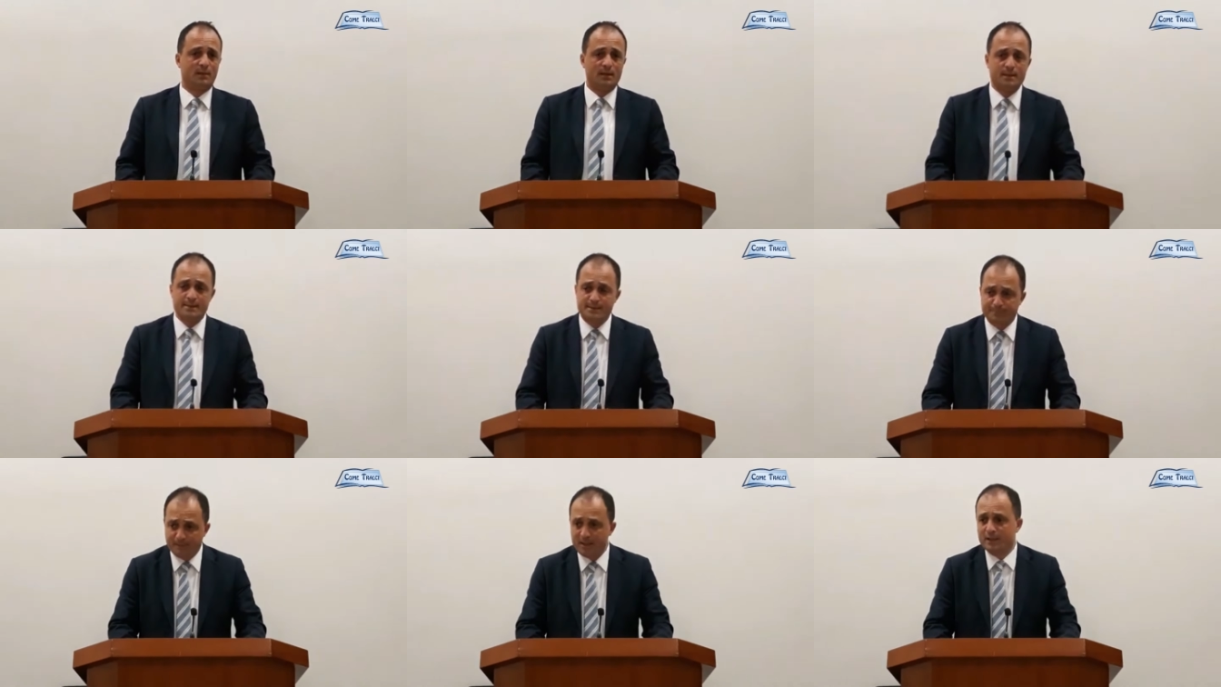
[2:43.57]

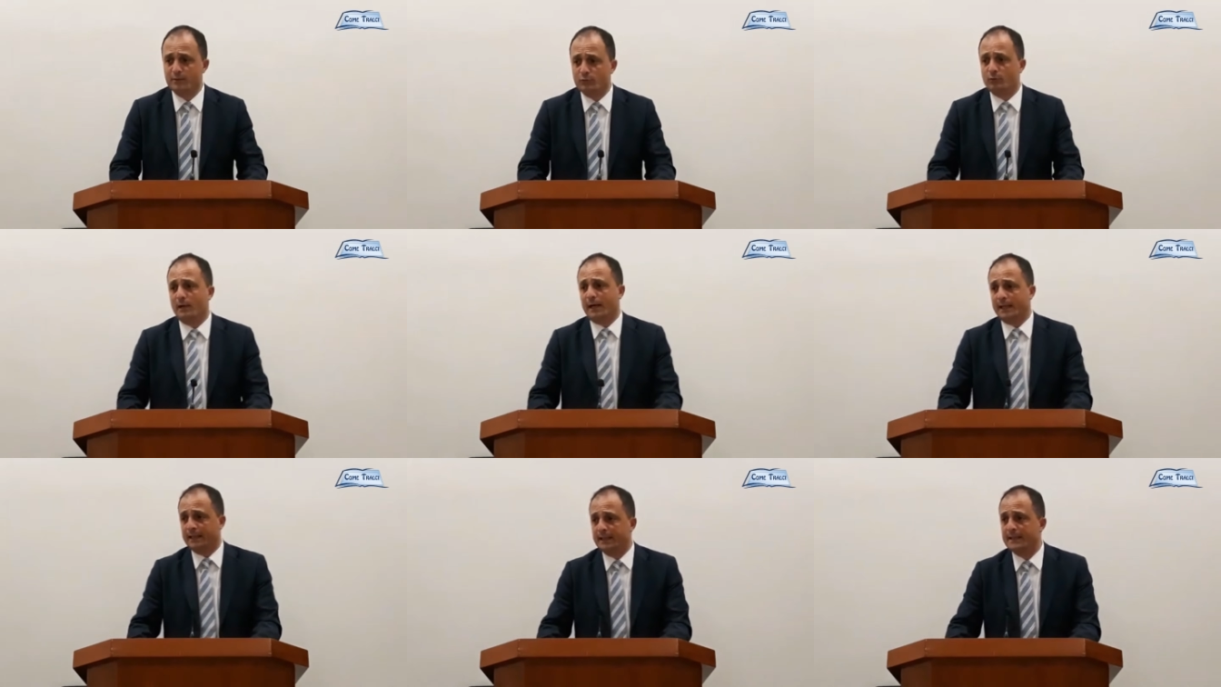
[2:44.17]

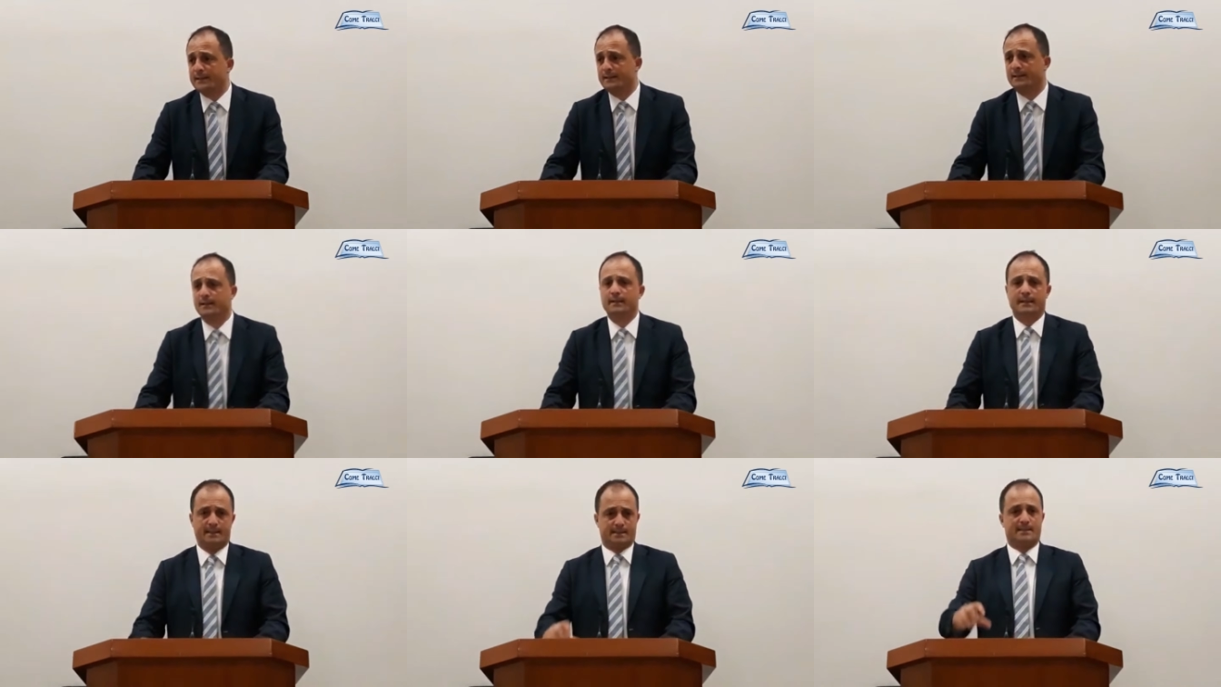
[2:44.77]
spirituale
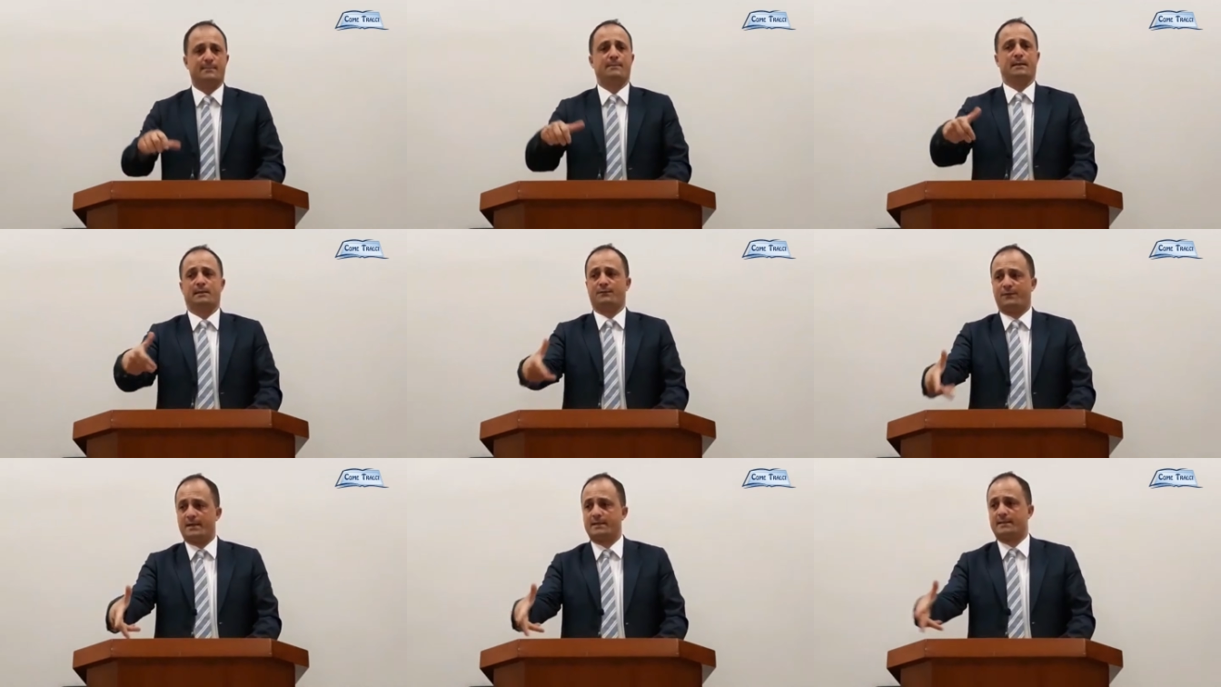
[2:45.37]
che si
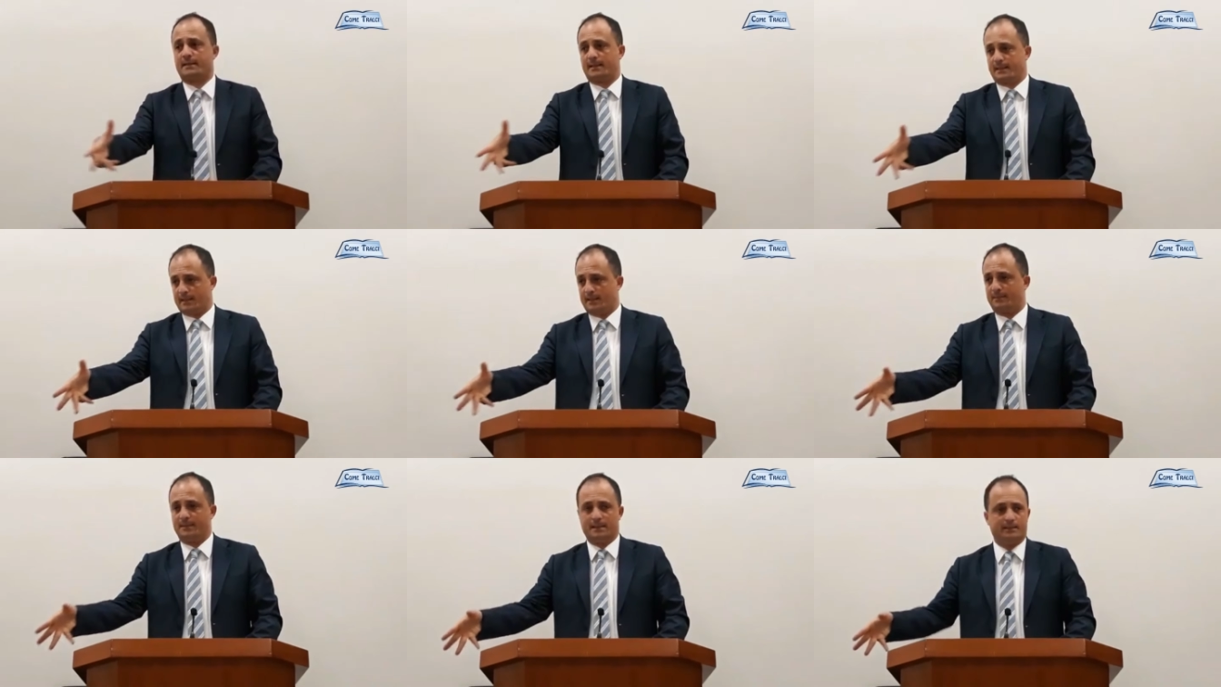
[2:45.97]
manifesta
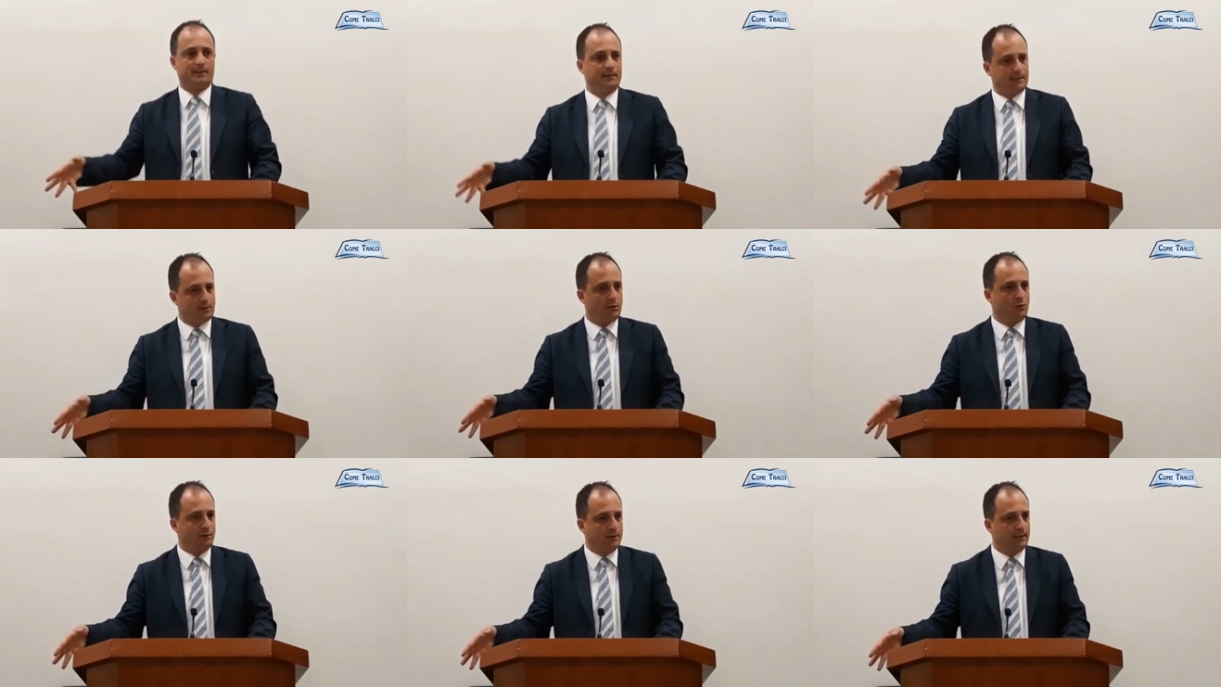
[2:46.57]
chiaramente nel
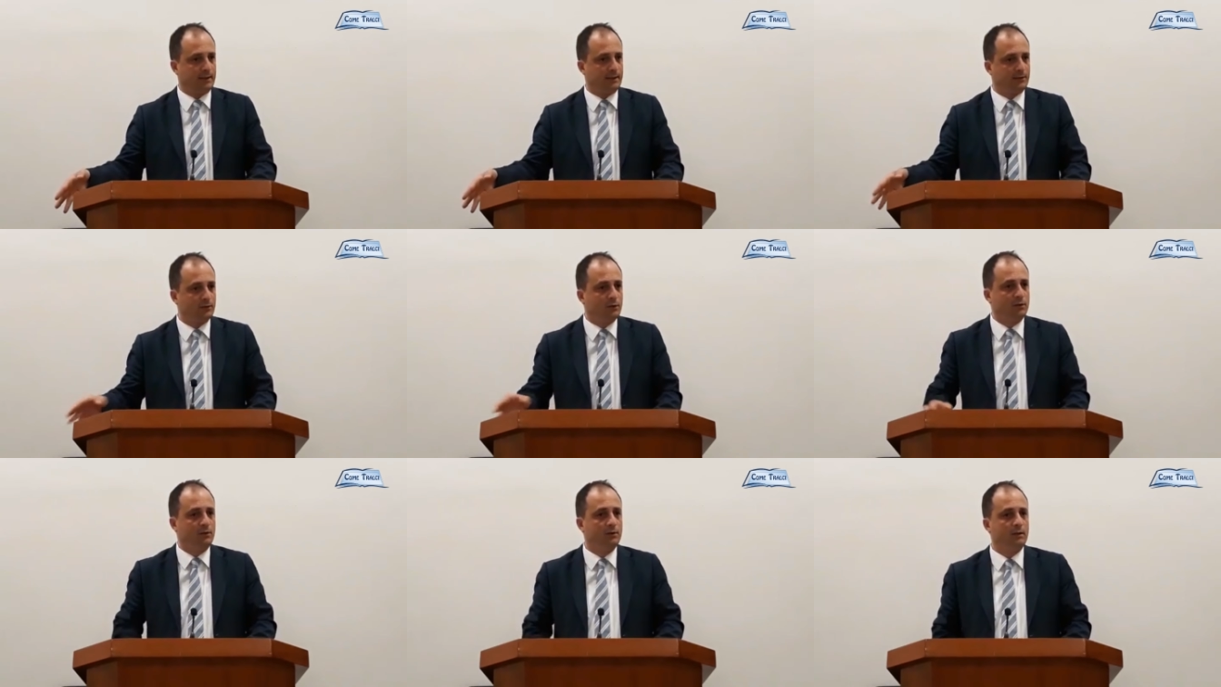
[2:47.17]

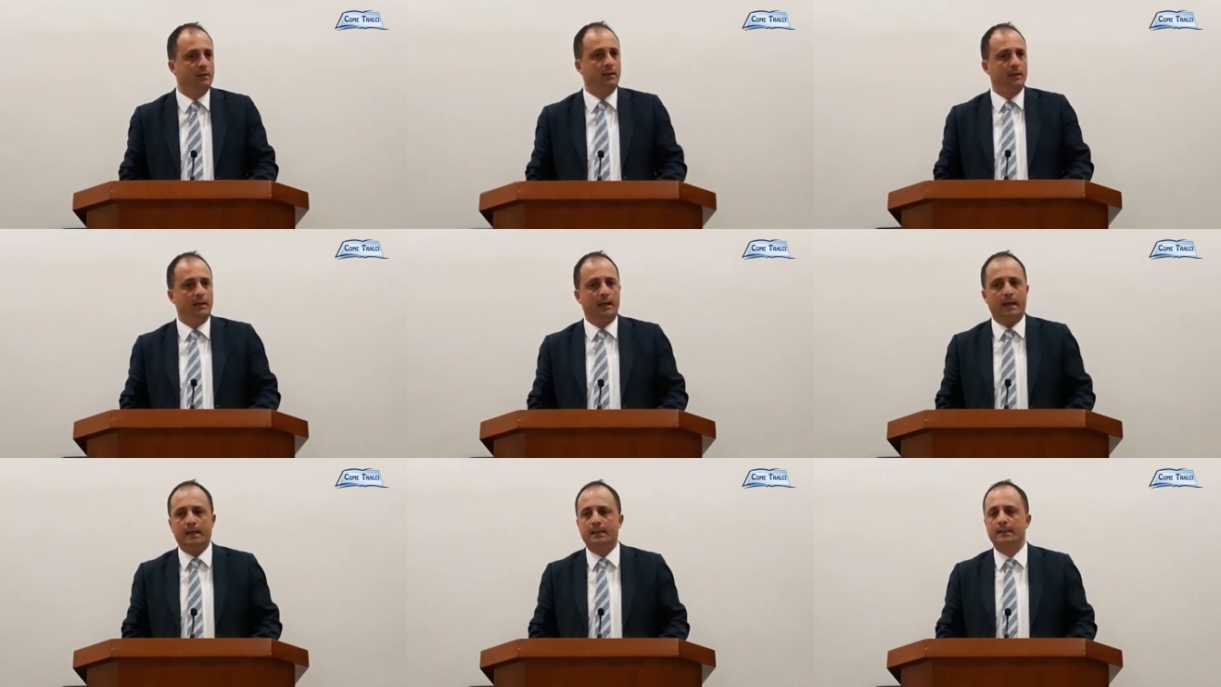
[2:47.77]
concreto
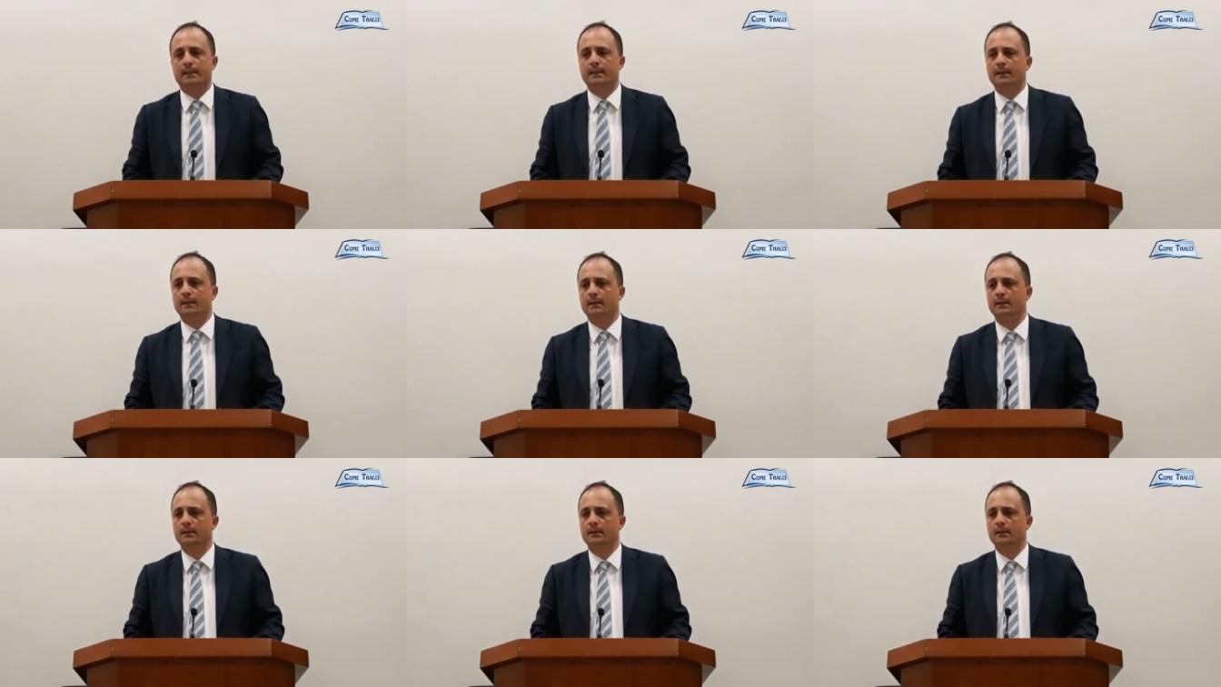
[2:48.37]
anche,